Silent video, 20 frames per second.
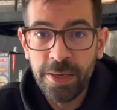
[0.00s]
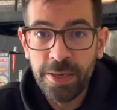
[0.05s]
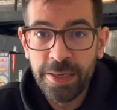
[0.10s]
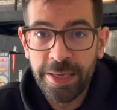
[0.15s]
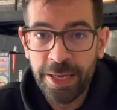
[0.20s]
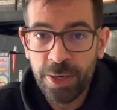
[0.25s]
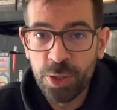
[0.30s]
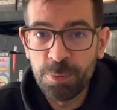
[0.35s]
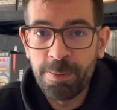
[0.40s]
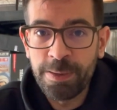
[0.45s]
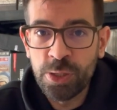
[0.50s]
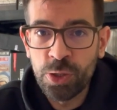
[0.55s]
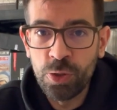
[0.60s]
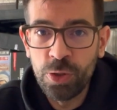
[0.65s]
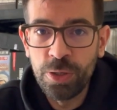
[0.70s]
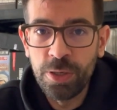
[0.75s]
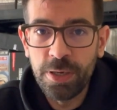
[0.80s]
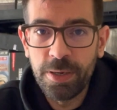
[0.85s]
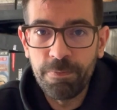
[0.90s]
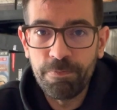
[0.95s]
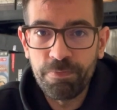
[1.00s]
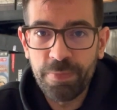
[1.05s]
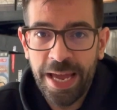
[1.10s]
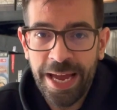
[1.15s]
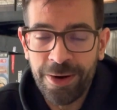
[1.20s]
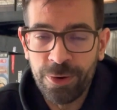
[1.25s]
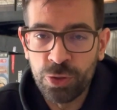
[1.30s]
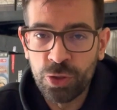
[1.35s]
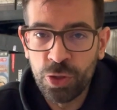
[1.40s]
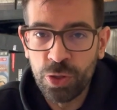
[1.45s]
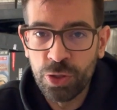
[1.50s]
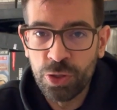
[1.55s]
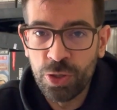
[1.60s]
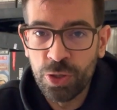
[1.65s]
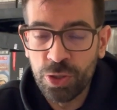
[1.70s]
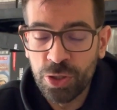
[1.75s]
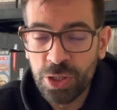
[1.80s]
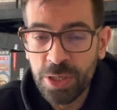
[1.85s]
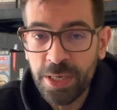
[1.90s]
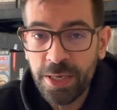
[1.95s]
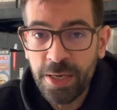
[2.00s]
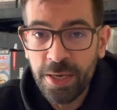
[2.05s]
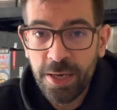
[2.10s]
¿Qué nos pasó a nosotros?